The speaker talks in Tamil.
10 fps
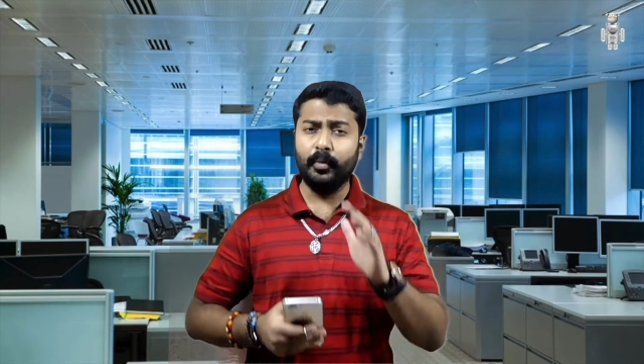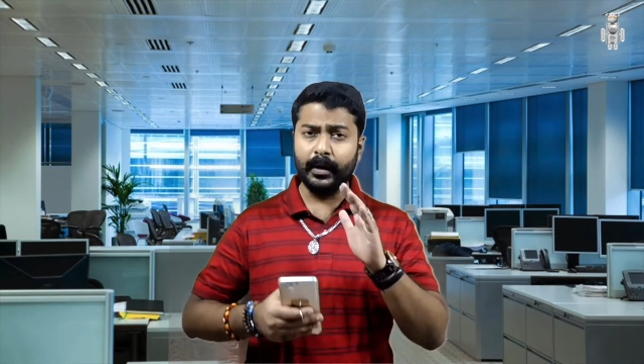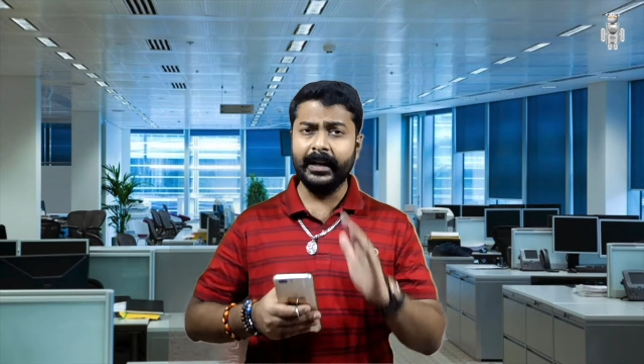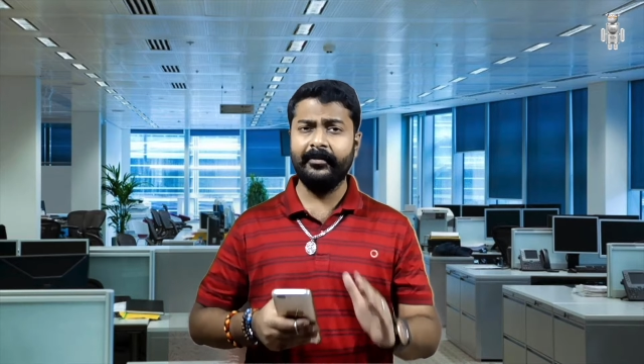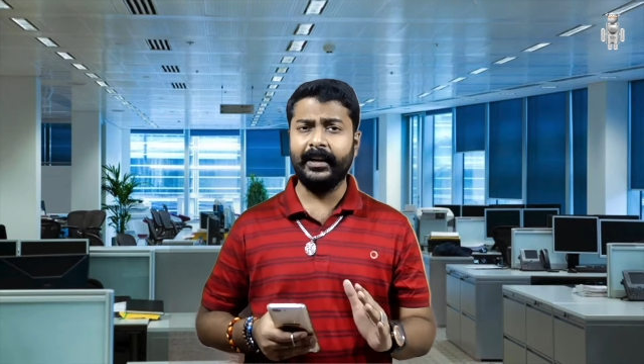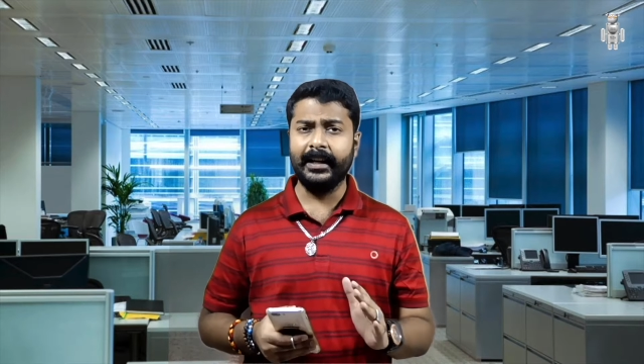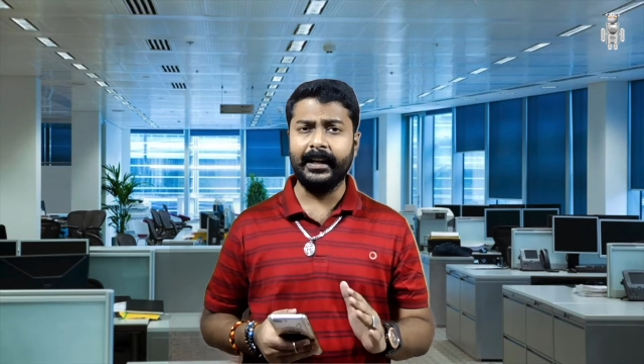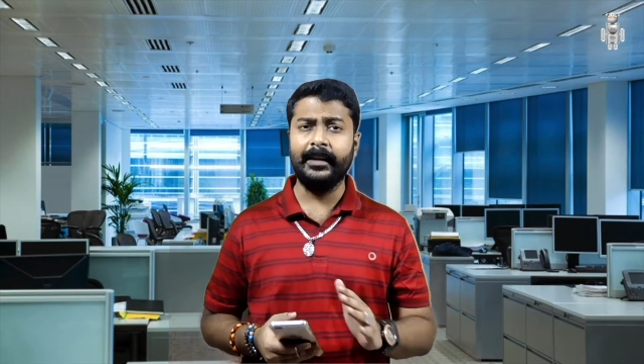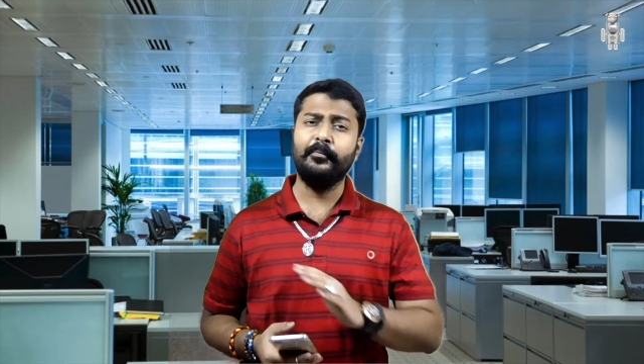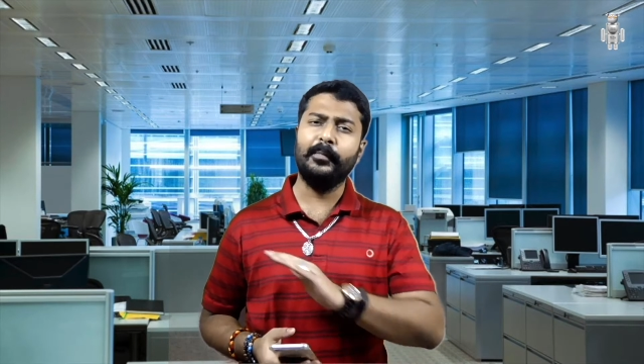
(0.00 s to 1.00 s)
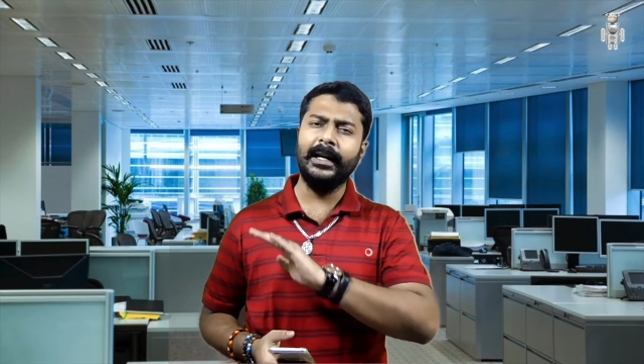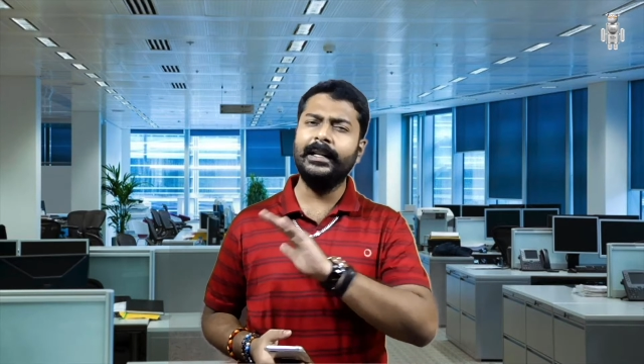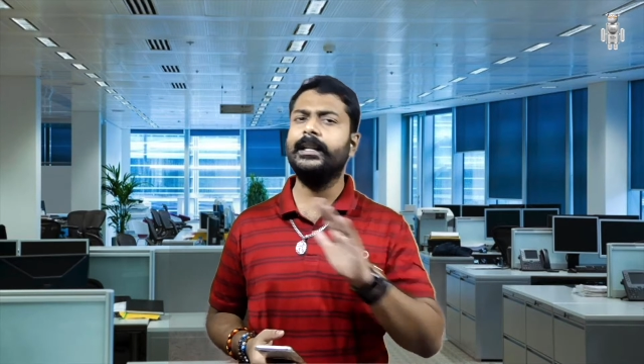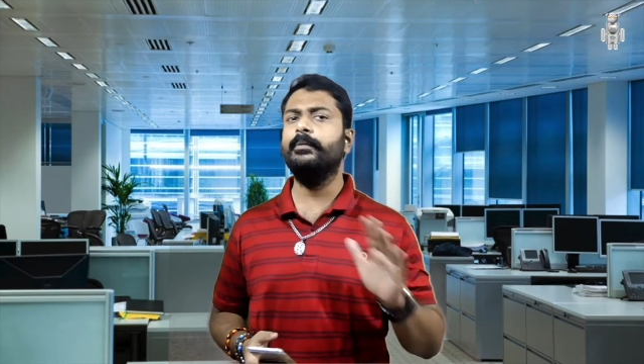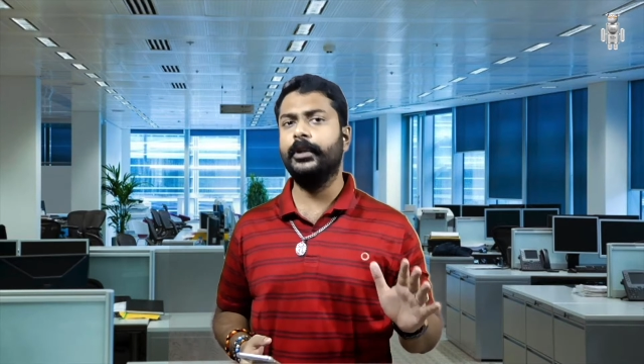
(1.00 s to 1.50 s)
ஒரே ஃபைலே
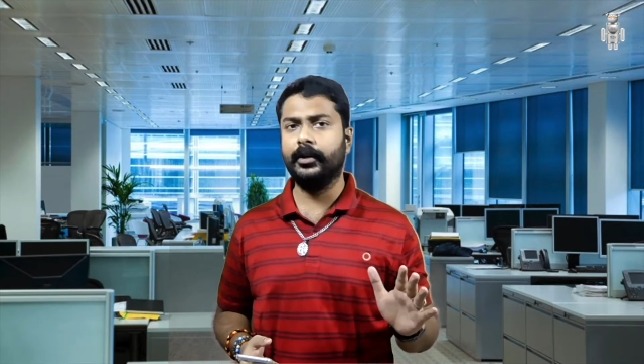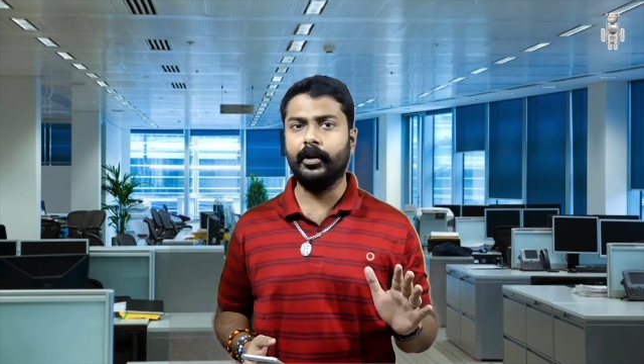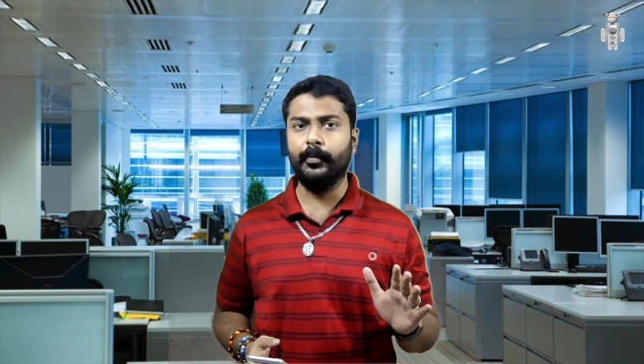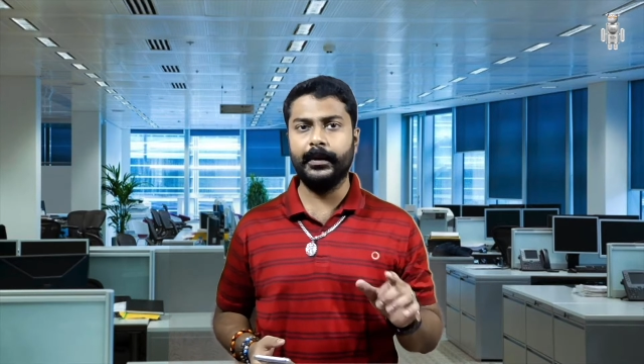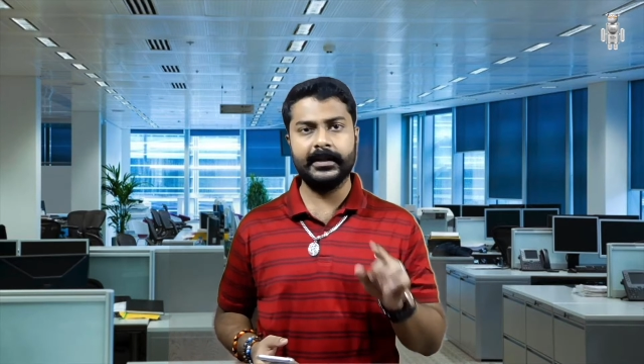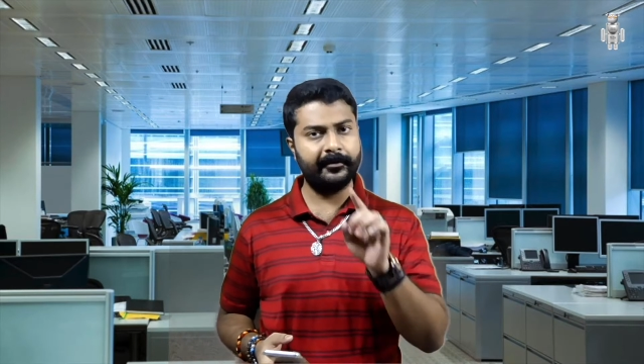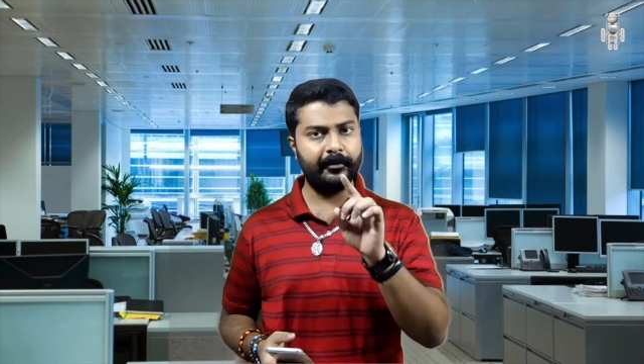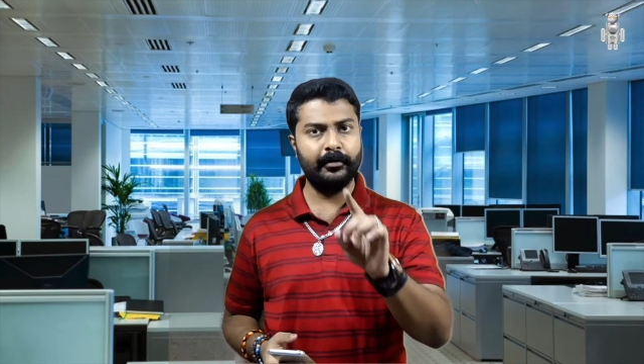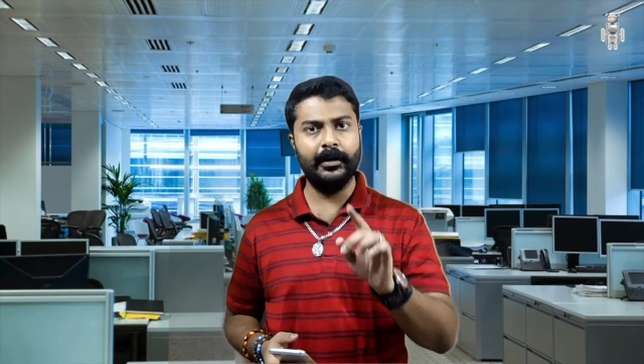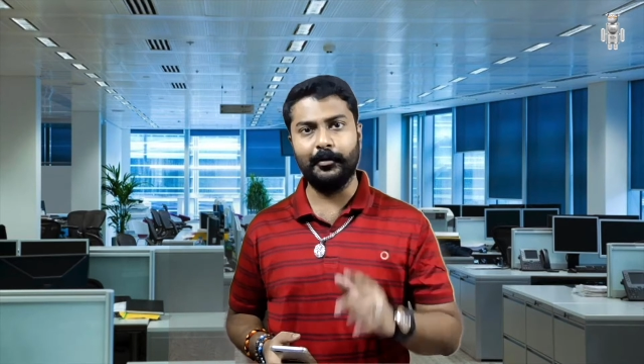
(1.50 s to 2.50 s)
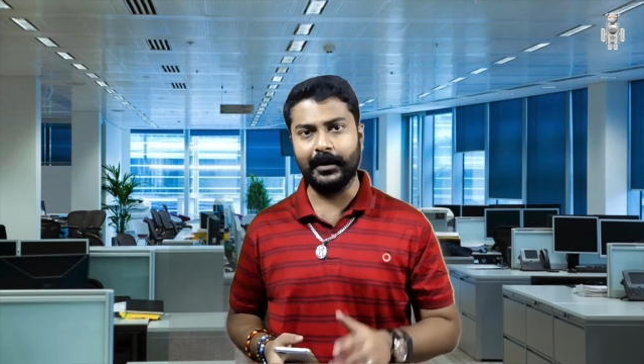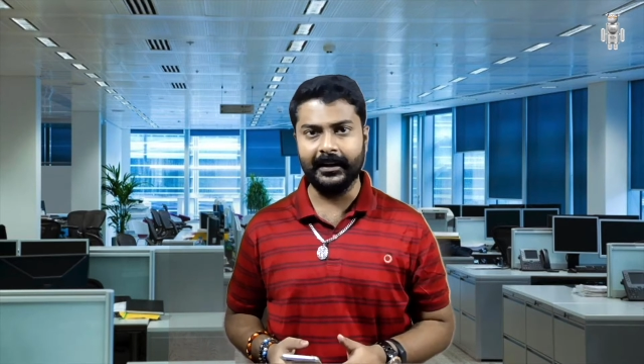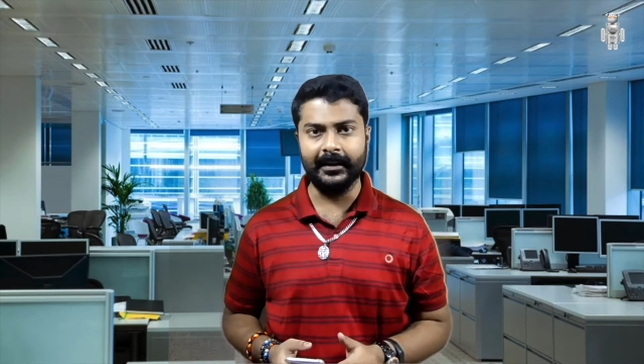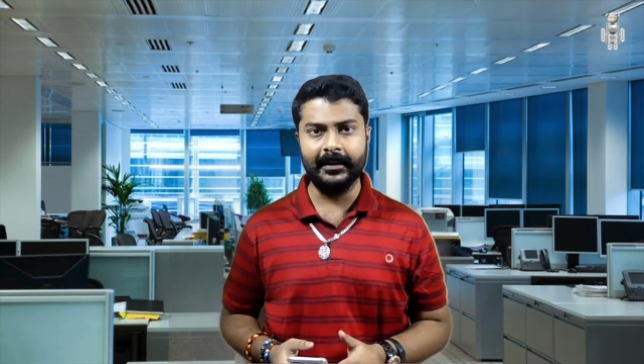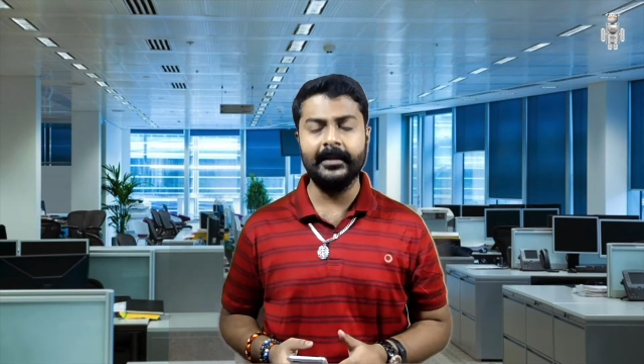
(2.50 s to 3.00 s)
மல்டிபிள் காப்பீஸ் போன்ல
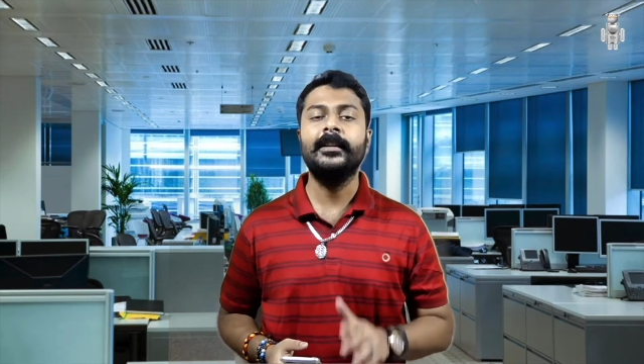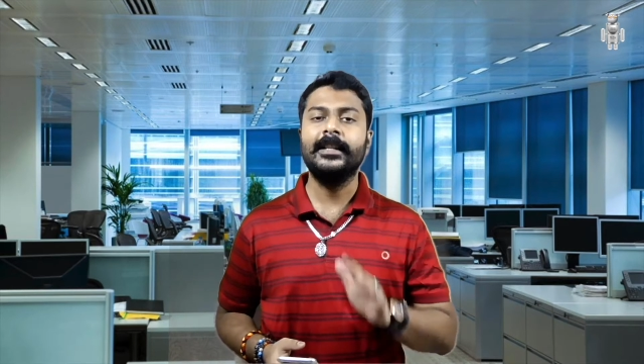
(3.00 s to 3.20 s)
உட்காந்துட்டு